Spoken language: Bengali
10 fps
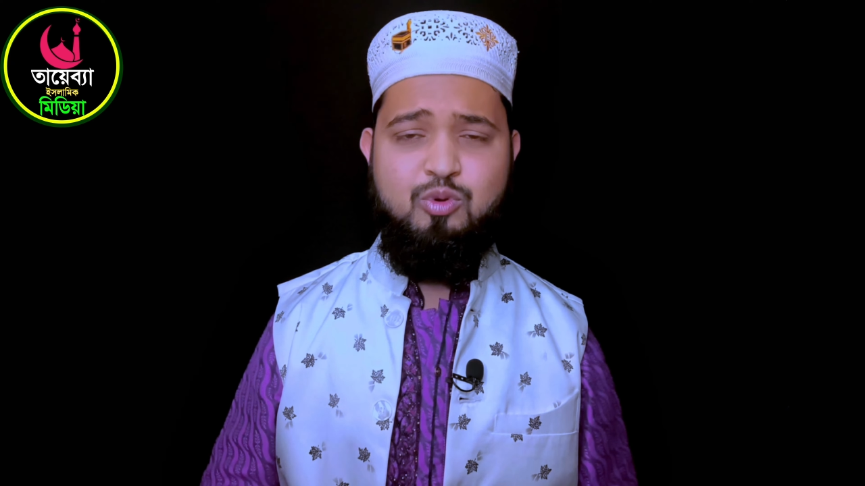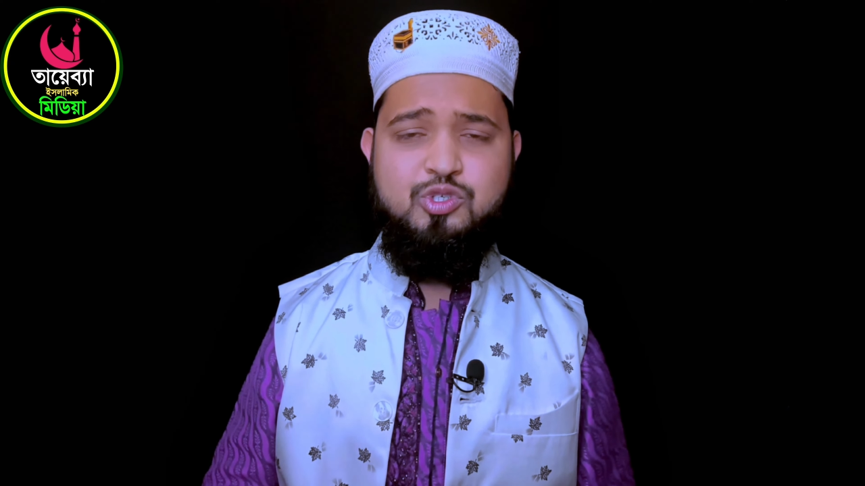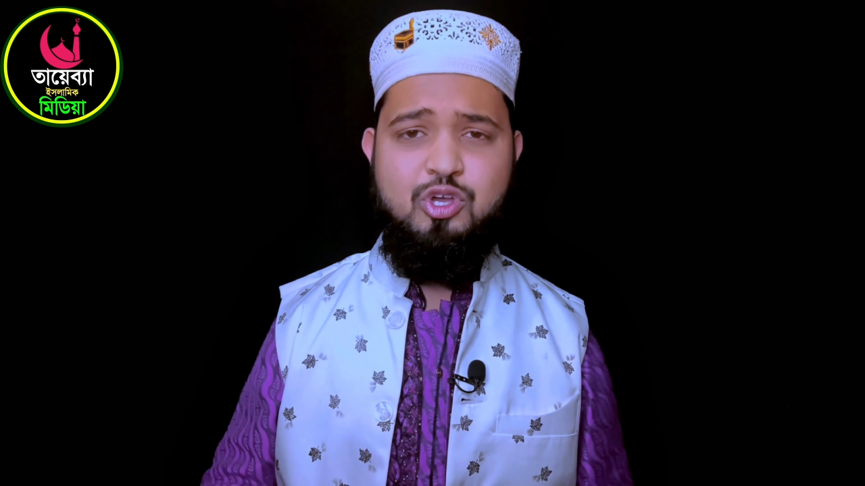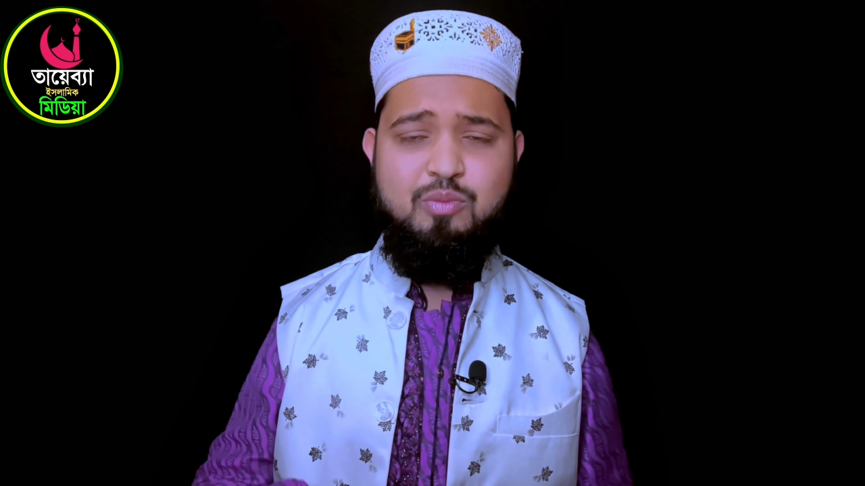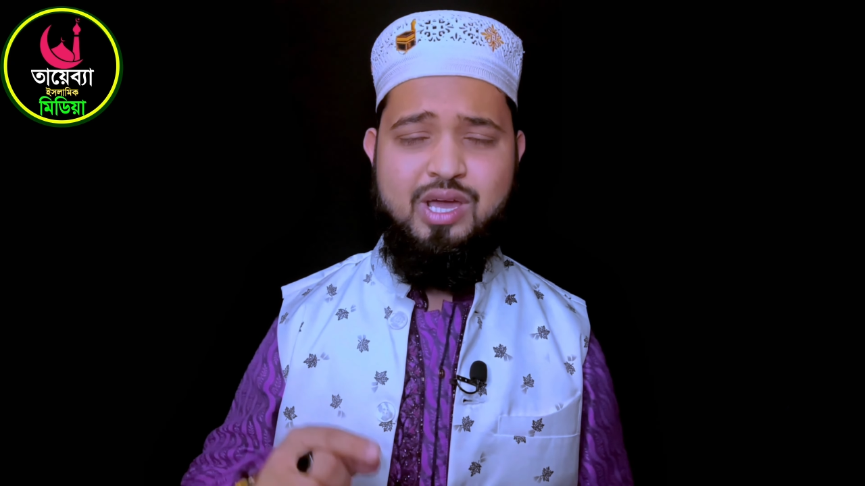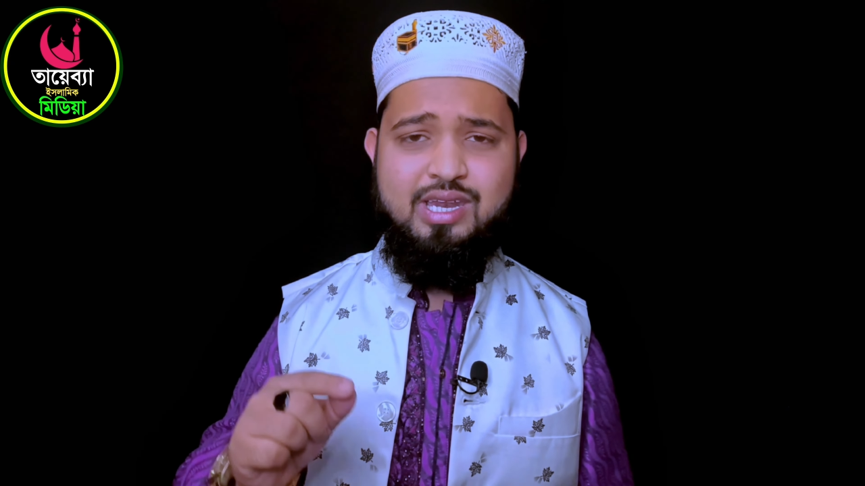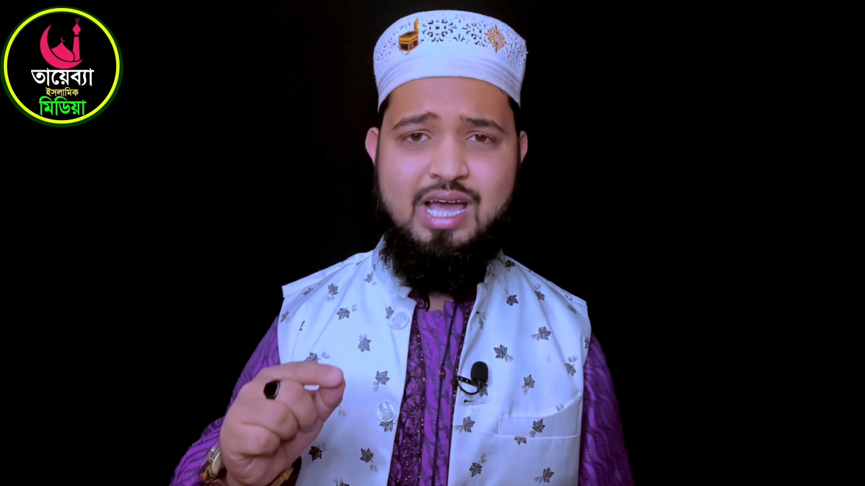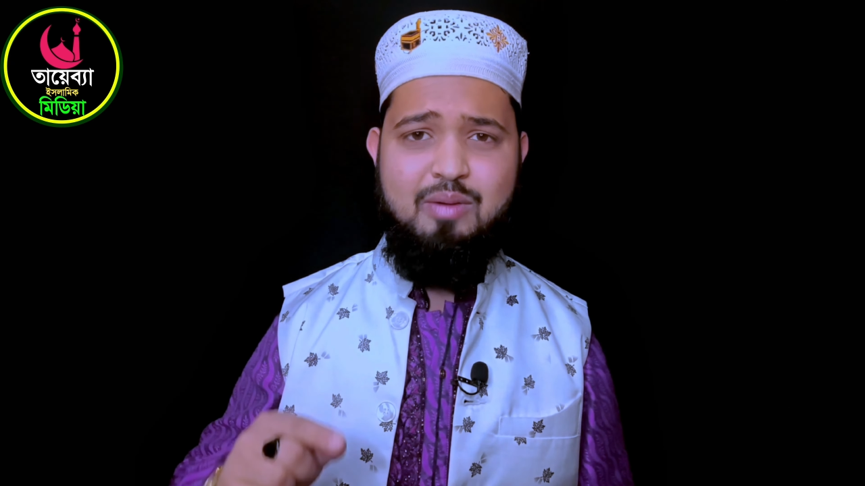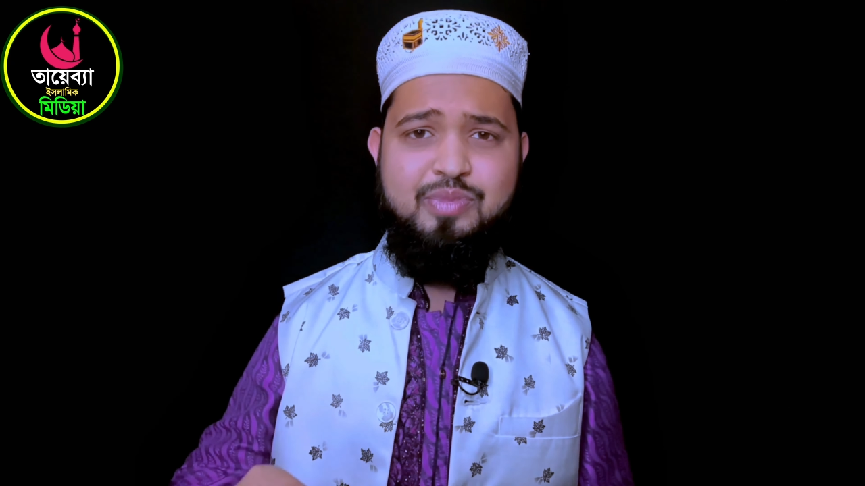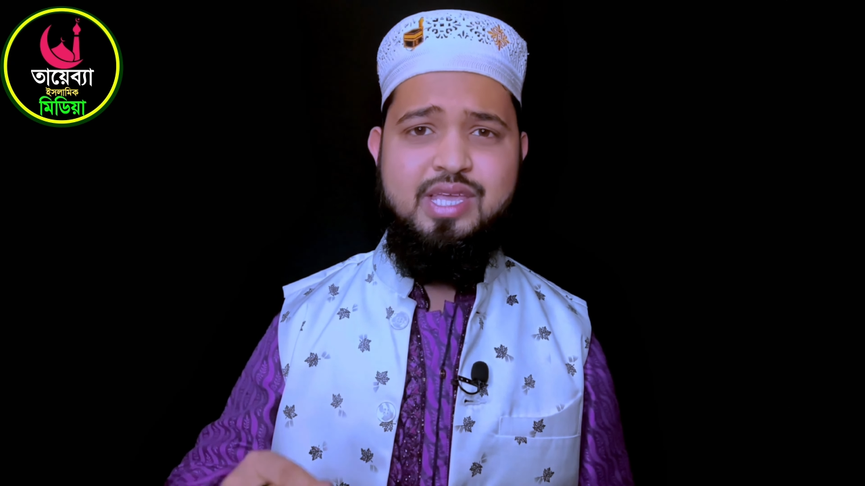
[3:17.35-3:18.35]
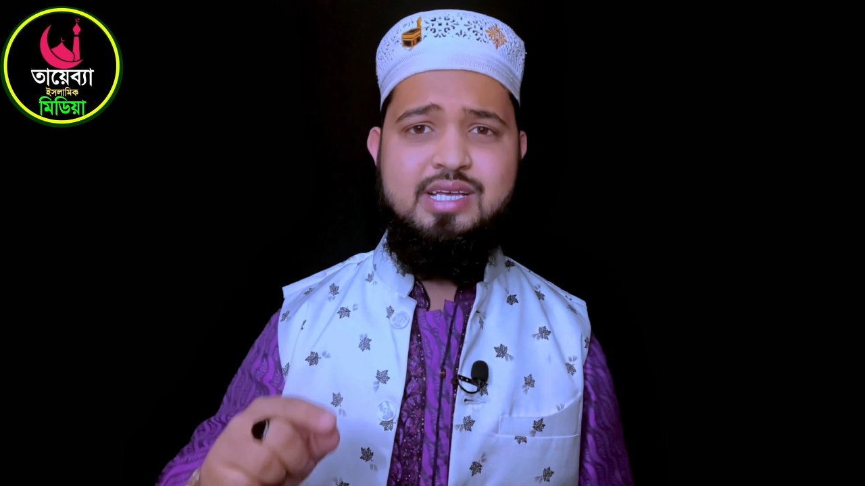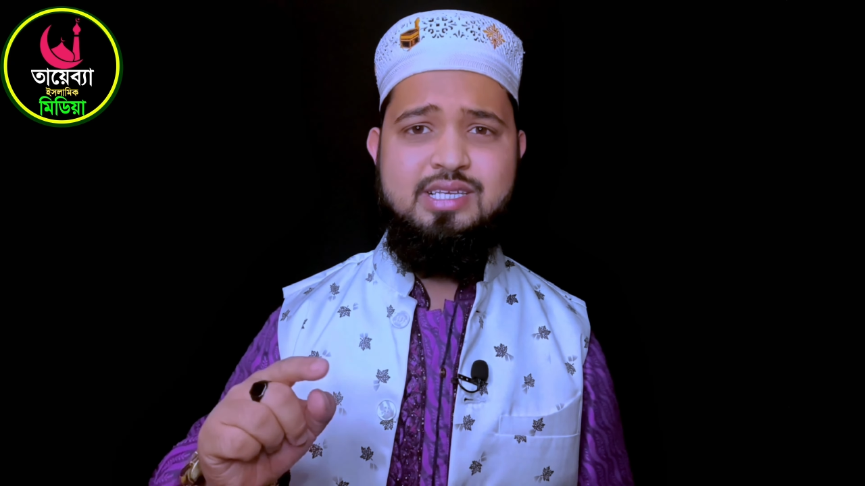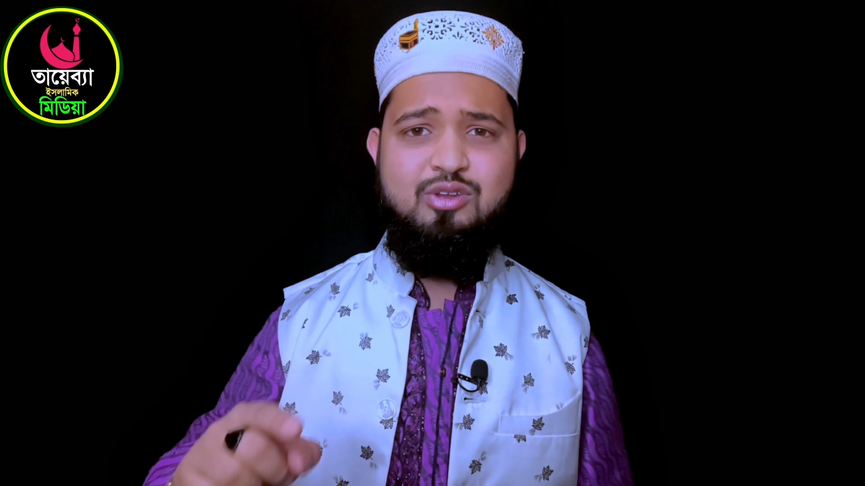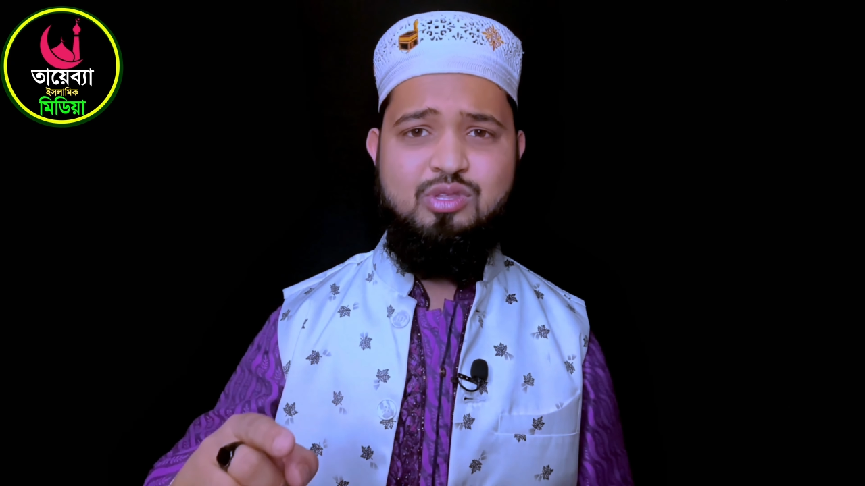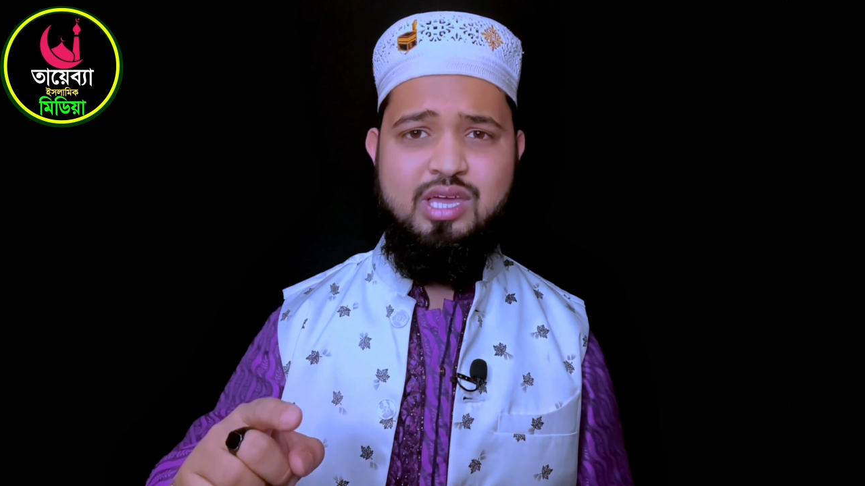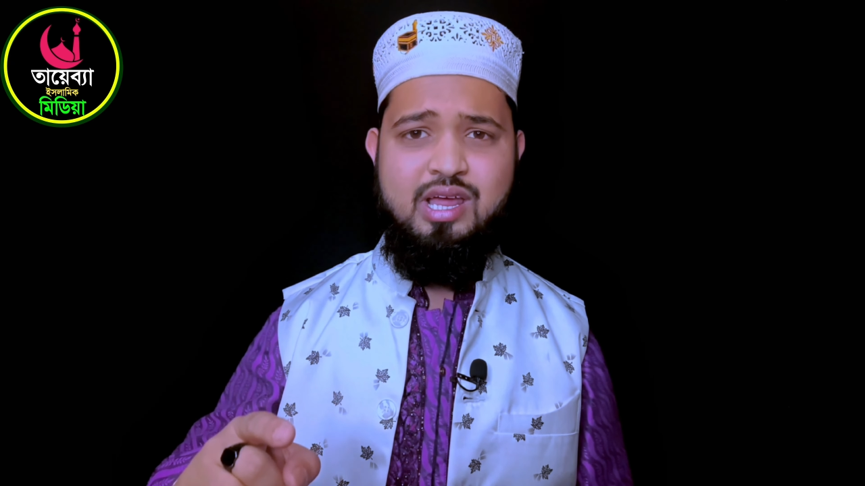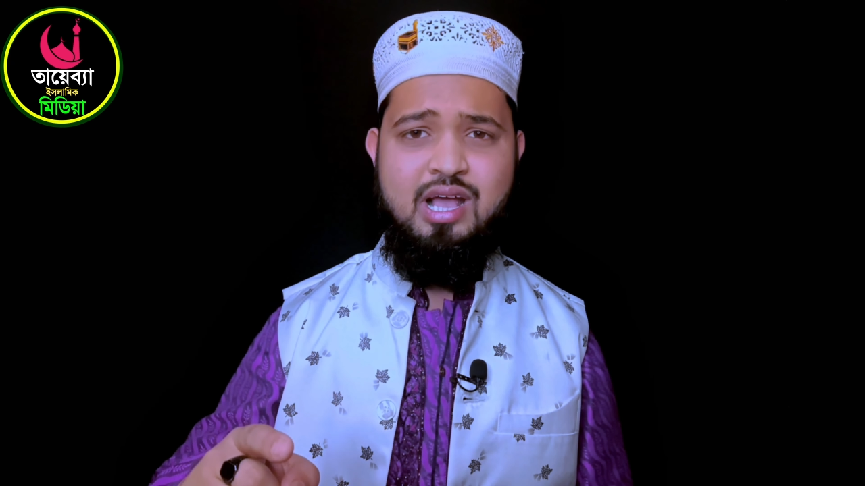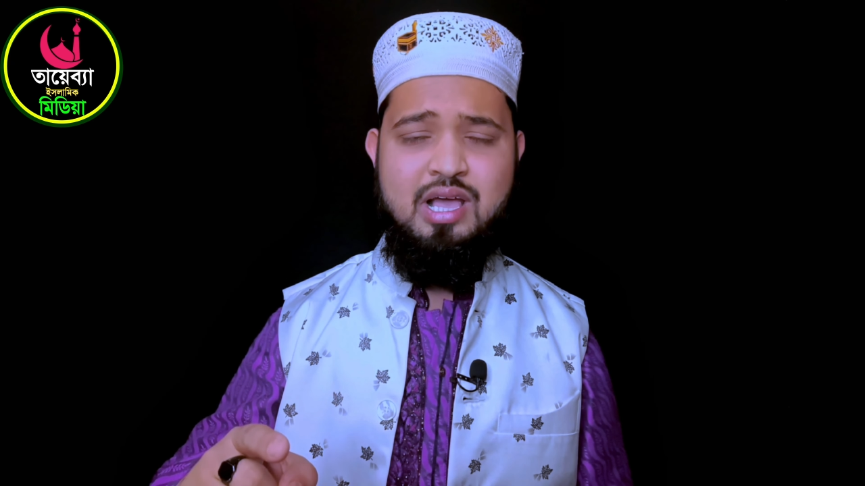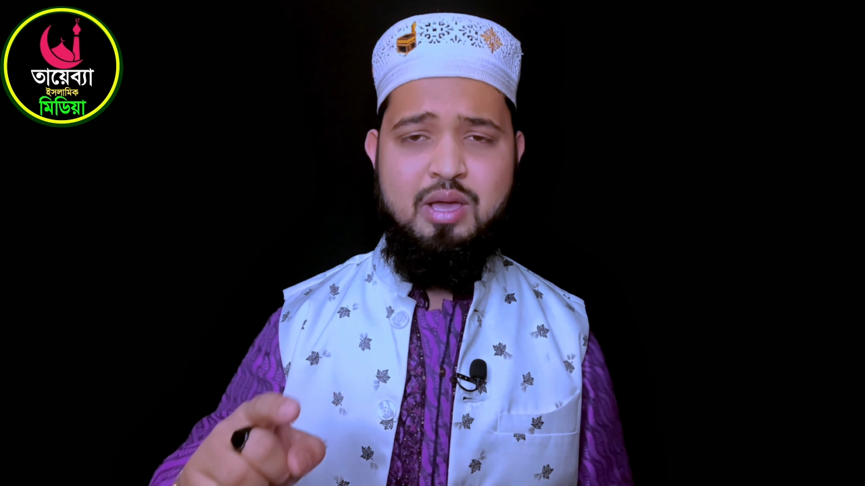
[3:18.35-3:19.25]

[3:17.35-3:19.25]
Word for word: মুসলমান নাম দিয়ে যেন তারা